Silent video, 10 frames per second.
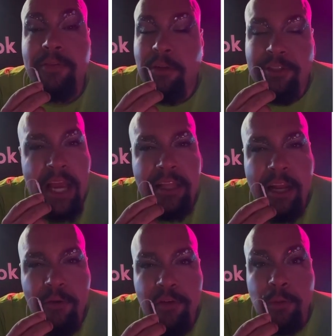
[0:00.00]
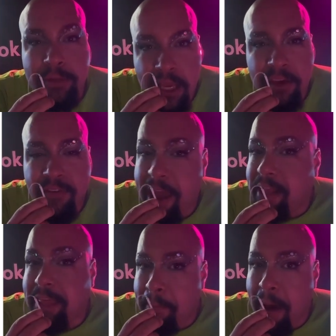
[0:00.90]
você ainda não viu, tem que ver
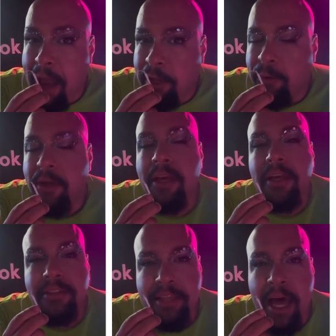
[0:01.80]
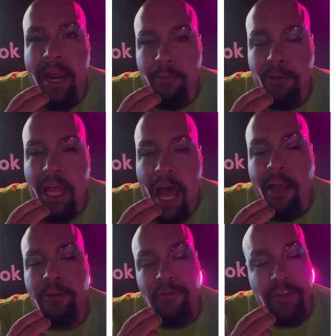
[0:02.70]
até maio. Estaremos lá, e eu
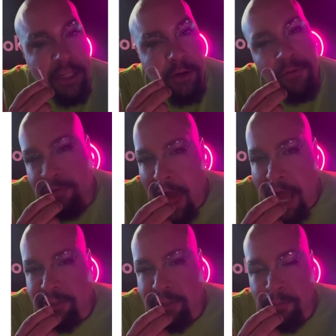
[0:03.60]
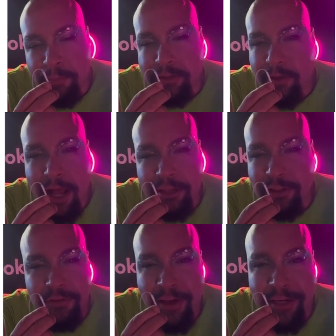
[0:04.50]
tô fazendo o Vlad, um personagem
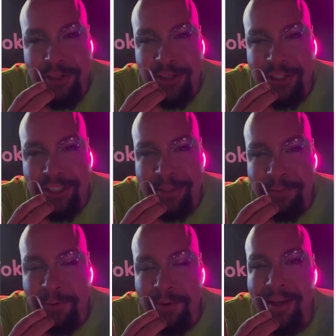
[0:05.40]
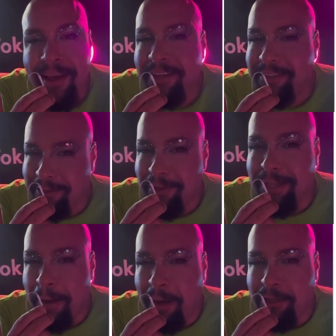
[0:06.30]
divertidíssimo. Vocês vão se
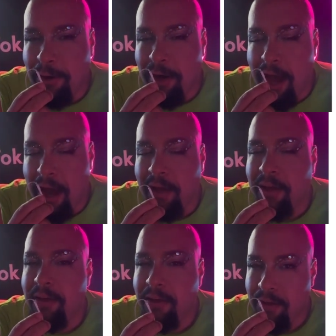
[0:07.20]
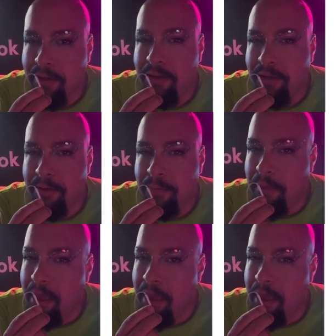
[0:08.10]
apaixonar. Para dar